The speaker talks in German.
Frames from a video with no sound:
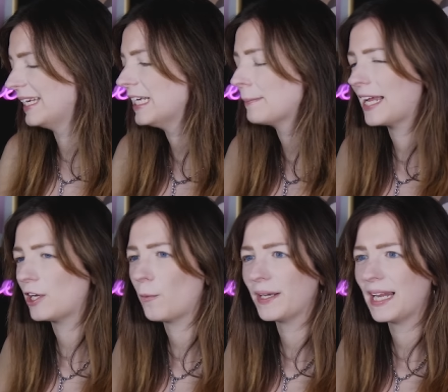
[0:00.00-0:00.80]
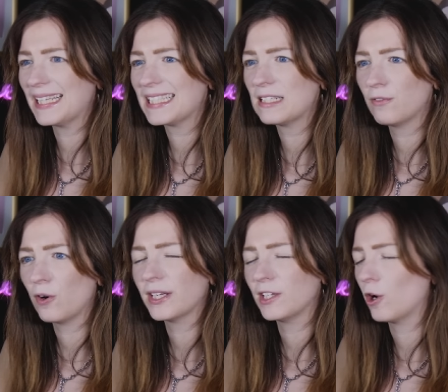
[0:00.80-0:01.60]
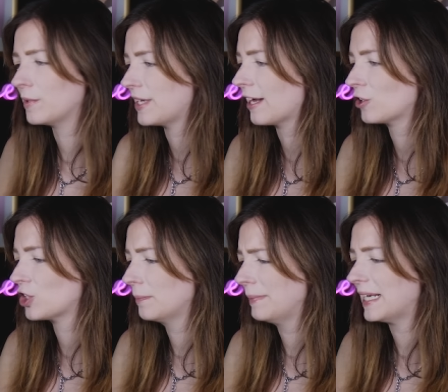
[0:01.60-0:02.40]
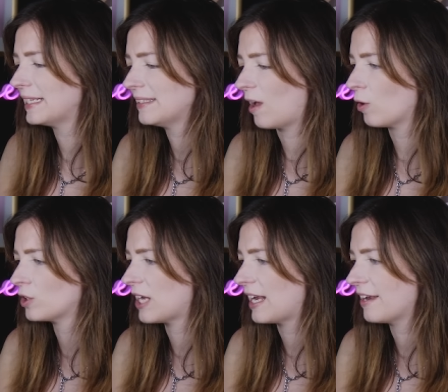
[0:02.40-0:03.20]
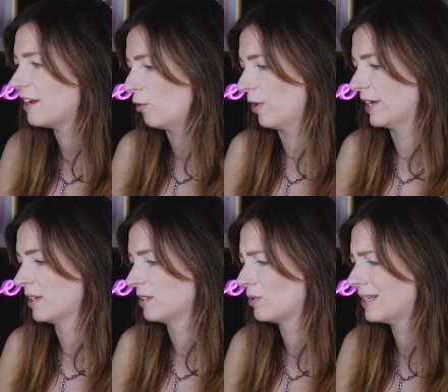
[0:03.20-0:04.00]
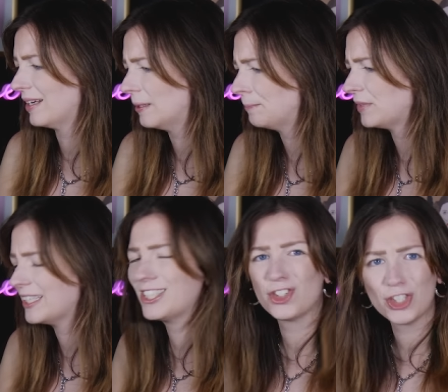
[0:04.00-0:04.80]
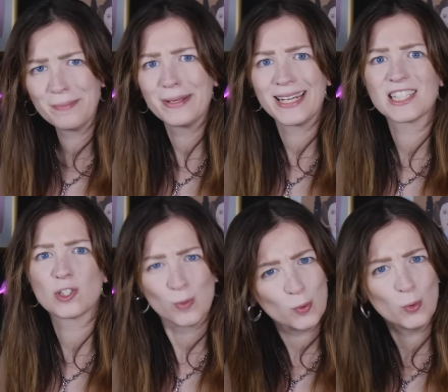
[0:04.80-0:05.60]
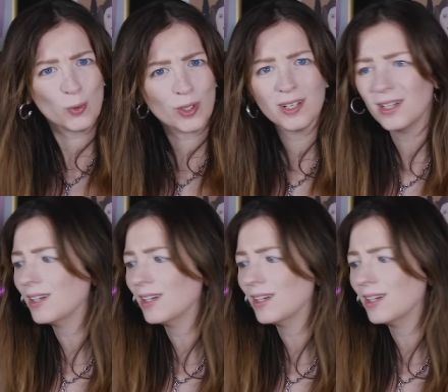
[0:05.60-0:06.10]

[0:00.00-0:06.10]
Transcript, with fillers: Irgendjemand hat auch bei der letzten Folge in die Kommentare geschrieben, Melanie ist auch total underrated. Und ähm, ich stimme dazu.